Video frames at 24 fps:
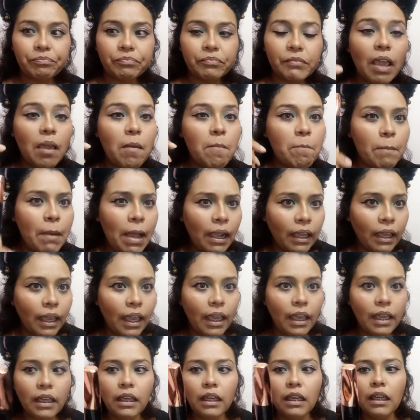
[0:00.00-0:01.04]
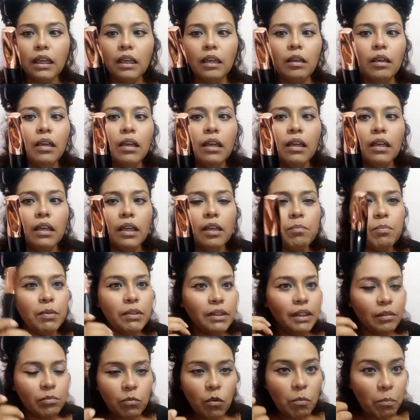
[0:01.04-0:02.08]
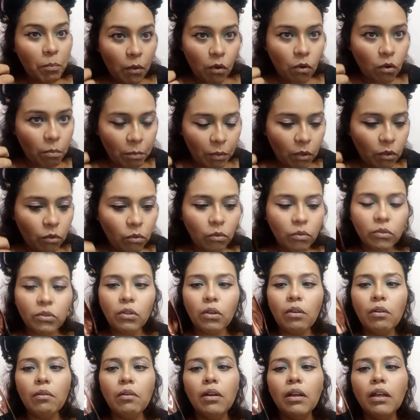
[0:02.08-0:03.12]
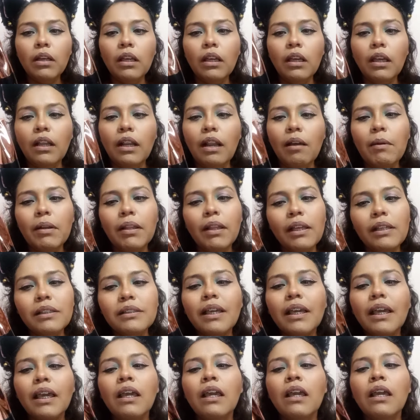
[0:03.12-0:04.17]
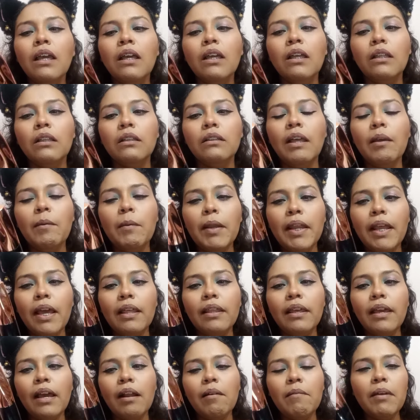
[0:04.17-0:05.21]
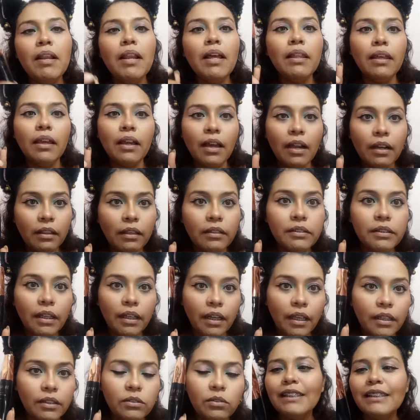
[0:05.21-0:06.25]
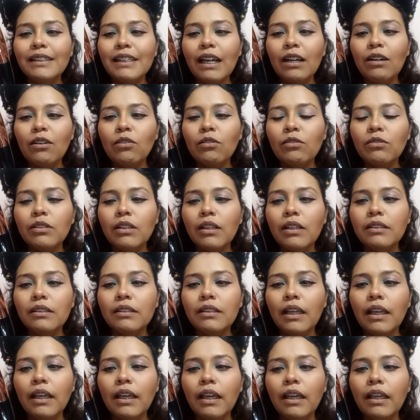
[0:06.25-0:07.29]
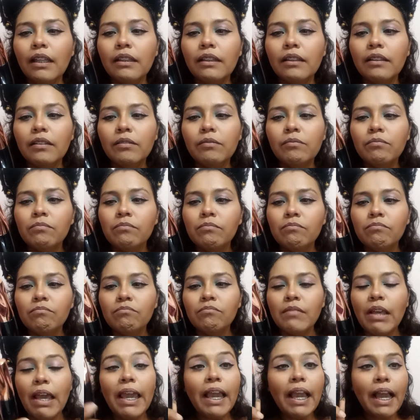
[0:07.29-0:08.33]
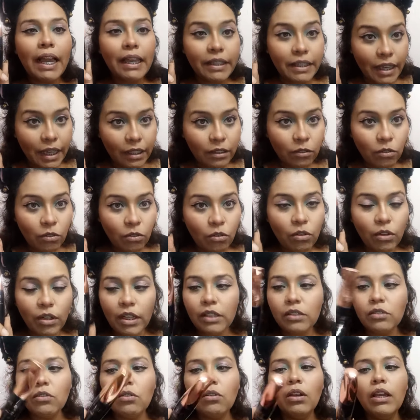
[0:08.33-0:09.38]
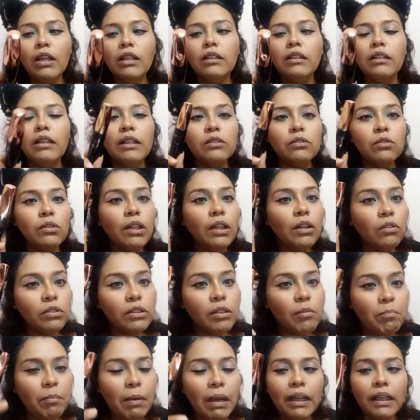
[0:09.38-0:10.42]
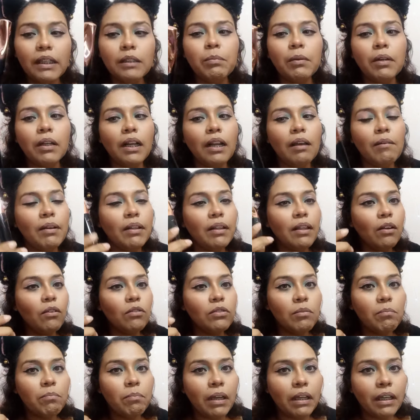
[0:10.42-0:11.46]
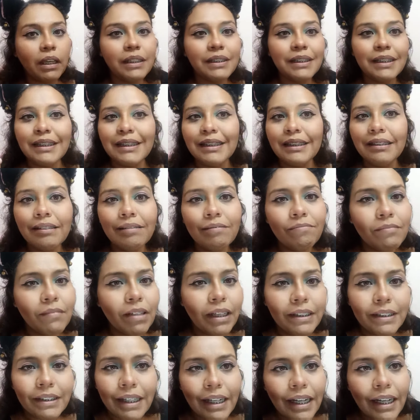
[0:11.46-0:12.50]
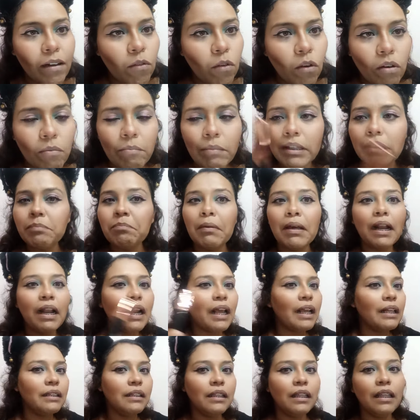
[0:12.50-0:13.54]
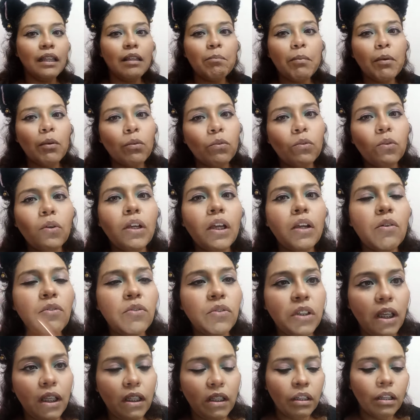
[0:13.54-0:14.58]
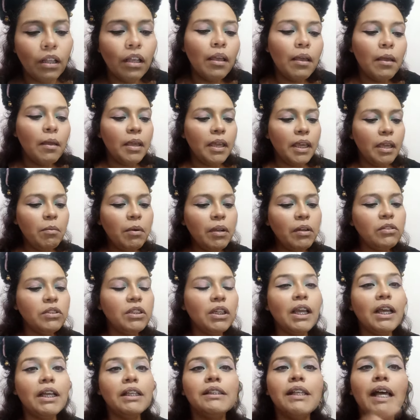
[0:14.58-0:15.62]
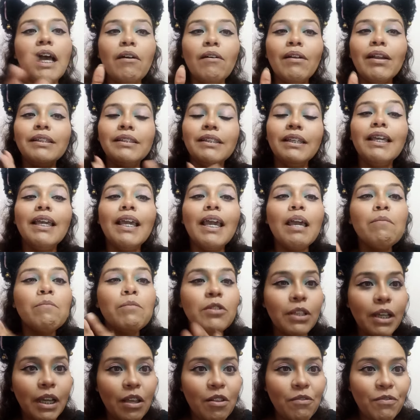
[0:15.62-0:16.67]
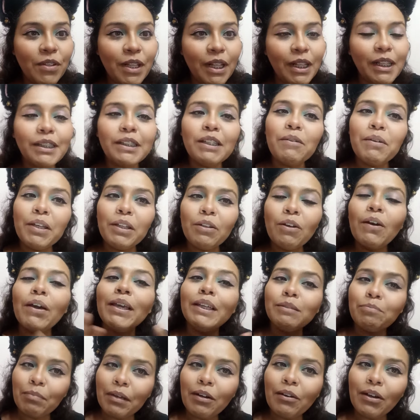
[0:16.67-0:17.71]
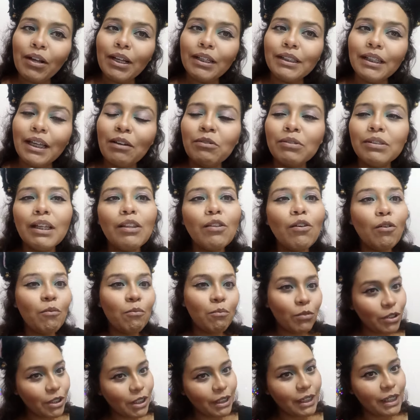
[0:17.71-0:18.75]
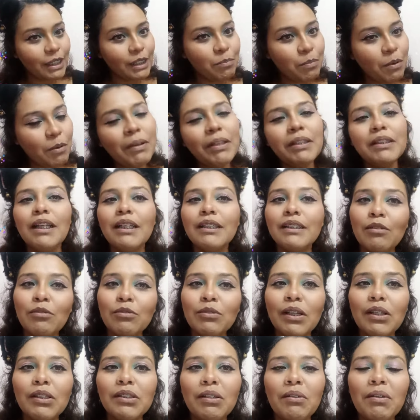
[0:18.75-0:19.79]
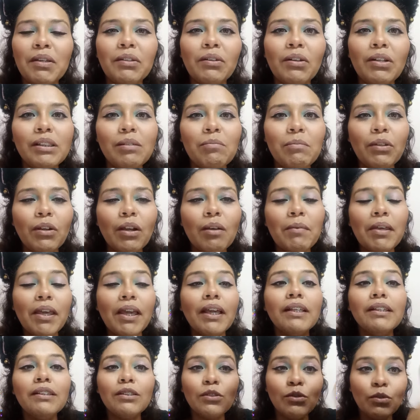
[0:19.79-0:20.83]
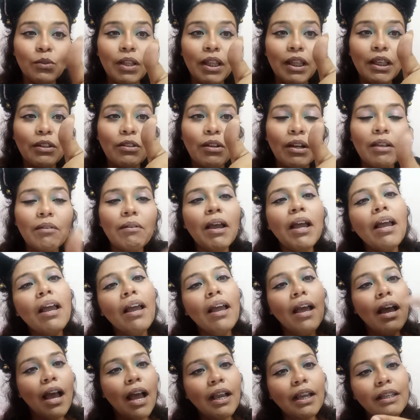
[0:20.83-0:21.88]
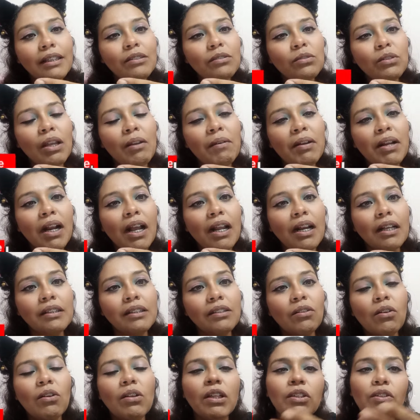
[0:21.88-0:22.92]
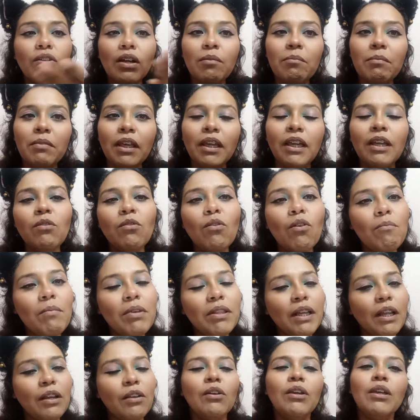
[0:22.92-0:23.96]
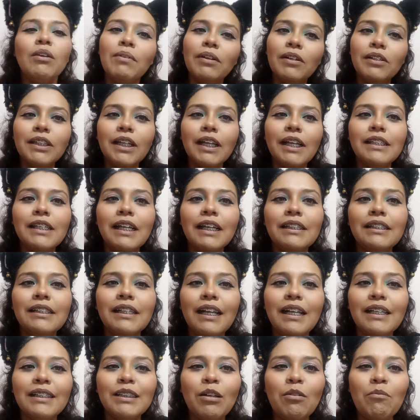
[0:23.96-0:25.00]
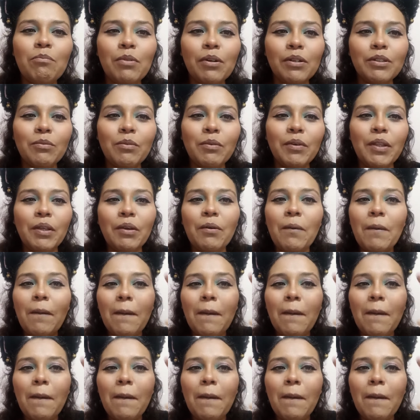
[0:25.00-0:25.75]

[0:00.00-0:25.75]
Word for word: empaque y, pues es muy poco producto. la verdad es que debería de Arabella dejar de hacer eso, estarnos este, engañando con eso en esto de los empaques, porque la verdad los empaques mm, están enormes para la cantidad de producto que contiene. Y bueno, chicas, ahora sí hemos llegado al final de este video. Espero que les haya gustado. Muchas gracias por ver. Si les ha gustado este video, les invito a que me dejen su dedito arriba, a que se suscriban al canal si no lo han hecho, que me dejen un comentario. Y bueno, chicas, de aquí será hasta un próximo video.